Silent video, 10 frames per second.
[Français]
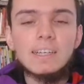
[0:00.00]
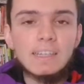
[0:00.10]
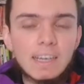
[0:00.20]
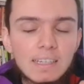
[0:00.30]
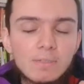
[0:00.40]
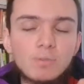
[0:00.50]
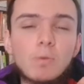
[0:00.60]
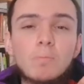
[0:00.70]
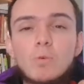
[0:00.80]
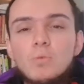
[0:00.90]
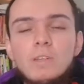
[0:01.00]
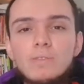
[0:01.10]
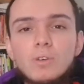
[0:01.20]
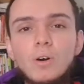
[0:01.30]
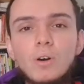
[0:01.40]
et qui font beaucoup
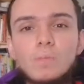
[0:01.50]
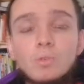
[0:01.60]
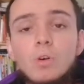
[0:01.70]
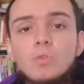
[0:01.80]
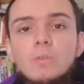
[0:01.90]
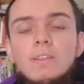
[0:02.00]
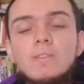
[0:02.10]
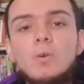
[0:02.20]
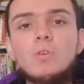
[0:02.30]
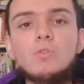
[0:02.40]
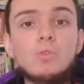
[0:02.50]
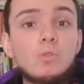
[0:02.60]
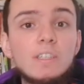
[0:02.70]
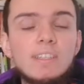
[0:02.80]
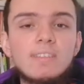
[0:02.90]
d'efforts. Donc ensuite, au-dessus
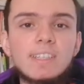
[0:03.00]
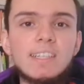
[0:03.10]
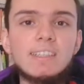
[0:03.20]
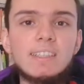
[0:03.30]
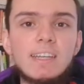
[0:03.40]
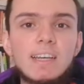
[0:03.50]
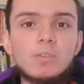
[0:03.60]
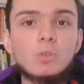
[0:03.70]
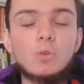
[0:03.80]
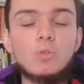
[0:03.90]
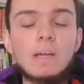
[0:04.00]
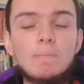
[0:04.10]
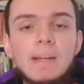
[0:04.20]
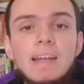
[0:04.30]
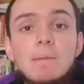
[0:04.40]
du district, il y a ce que l'on
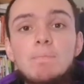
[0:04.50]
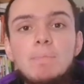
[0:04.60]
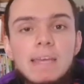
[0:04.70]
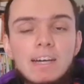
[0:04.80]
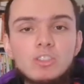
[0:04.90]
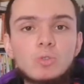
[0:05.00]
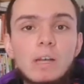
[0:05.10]
appelait la PH, donc